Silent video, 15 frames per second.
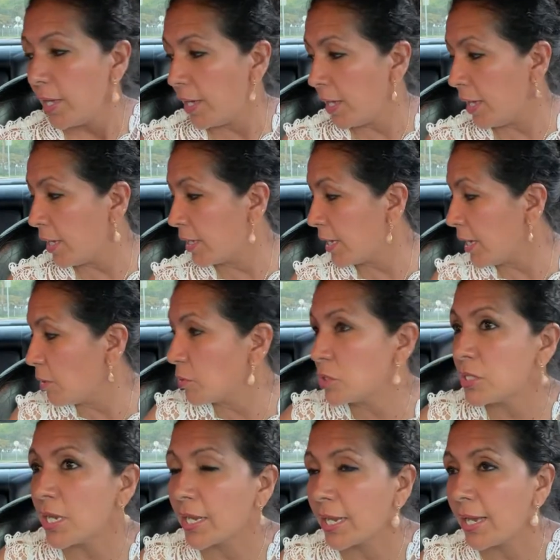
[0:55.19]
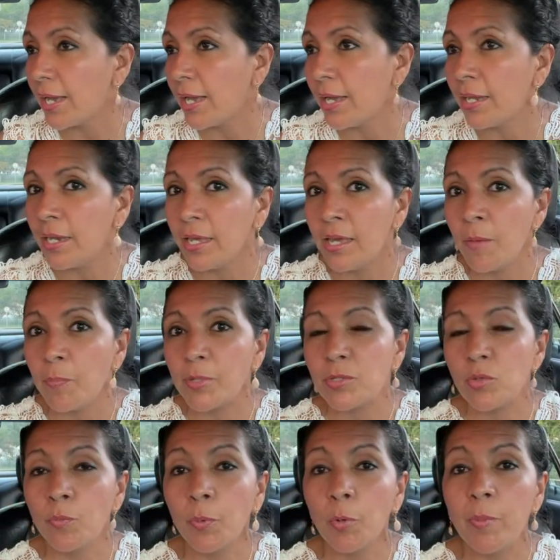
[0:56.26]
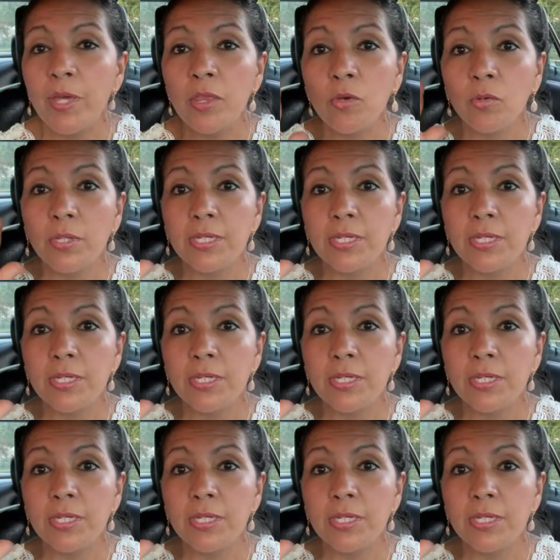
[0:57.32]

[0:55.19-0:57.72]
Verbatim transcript: Eh, quiero sacar eh, pues un promedio